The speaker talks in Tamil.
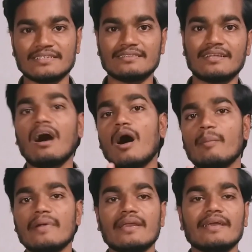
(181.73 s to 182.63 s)
தான்
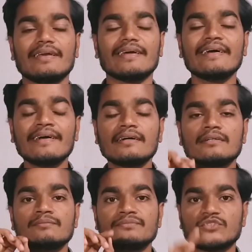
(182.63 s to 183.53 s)
அப்படின்ட்டு
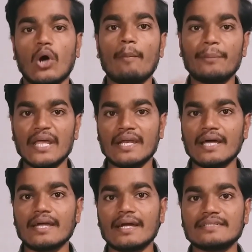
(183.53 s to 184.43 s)
ஸோ அப்படி என்ன
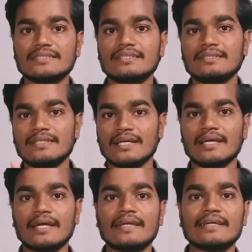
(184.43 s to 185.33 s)
கிடச்சிதுன்னு நீங்கள்
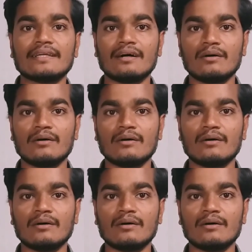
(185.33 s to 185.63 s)
கேட்டிங்கன்னா